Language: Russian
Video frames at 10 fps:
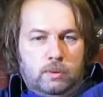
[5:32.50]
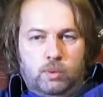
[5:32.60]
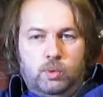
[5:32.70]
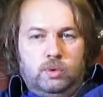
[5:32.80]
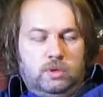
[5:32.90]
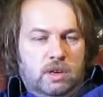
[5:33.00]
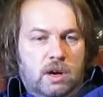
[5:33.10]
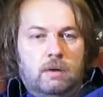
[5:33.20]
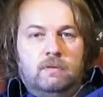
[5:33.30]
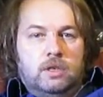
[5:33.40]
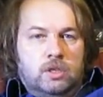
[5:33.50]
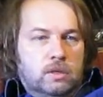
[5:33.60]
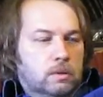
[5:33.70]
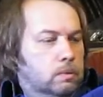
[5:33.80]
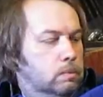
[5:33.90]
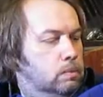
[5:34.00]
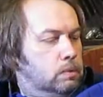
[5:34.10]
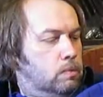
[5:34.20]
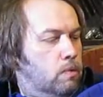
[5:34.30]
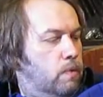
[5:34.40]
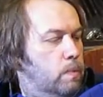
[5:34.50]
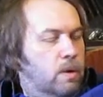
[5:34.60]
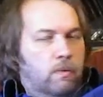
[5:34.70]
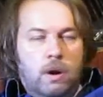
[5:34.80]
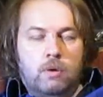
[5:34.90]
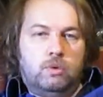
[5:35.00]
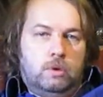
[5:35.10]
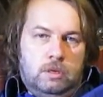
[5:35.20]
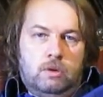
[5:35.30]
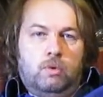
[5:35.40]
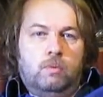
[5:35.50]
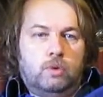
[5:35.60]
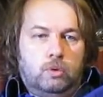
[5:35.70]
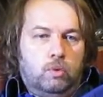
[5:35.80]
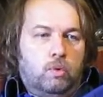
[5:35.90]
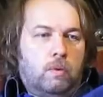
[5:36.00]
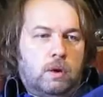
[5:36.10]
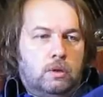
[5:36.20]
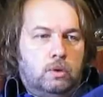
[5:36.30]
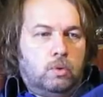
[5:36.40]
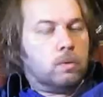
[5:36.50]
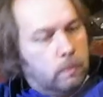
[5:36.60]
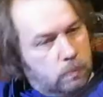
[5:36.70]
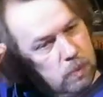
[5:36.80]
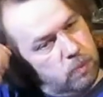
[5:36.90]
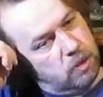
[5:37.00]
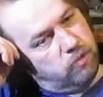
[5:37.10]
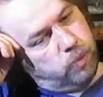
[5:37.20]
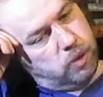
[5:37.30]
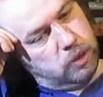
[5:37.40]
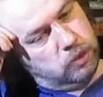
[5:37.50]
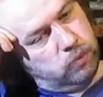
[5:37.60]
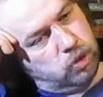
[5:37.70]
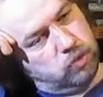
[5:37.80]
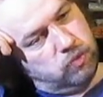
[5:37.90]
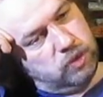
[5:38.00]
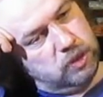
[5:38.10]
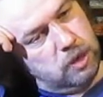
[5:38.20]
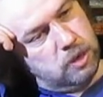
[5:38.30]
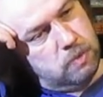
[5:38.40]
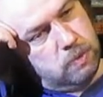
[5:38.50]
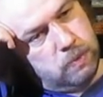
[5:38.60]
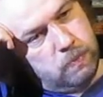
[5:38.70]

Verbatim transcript: То есть я вложил в свое время в аудио однокомнатную квартиру, именно в производство, в исследование.